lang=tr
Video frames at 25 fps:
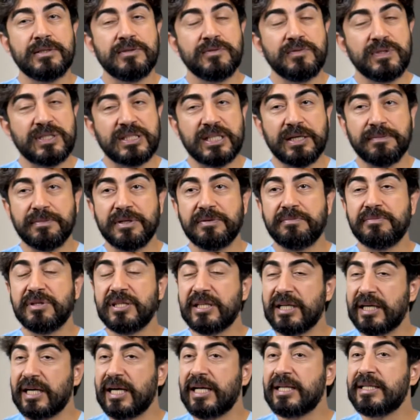vitamin,
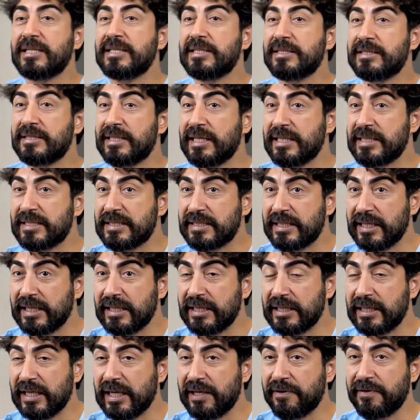mineral
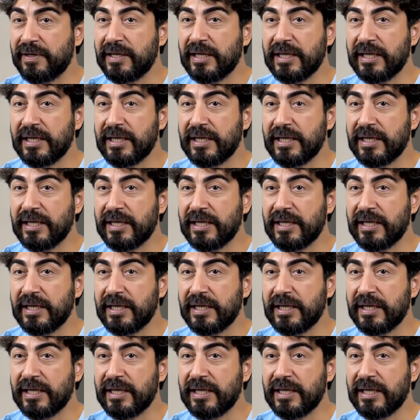desteğiyle ve